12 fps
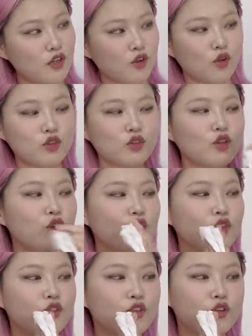
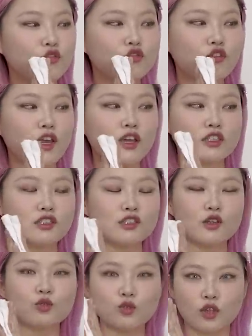어떤 룩의
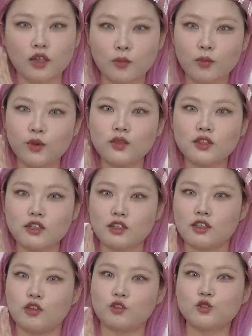신어도 되게
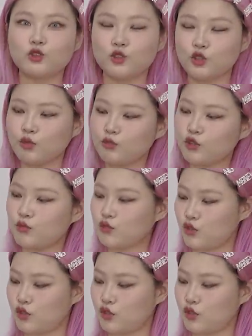포인트가 되고 너무너무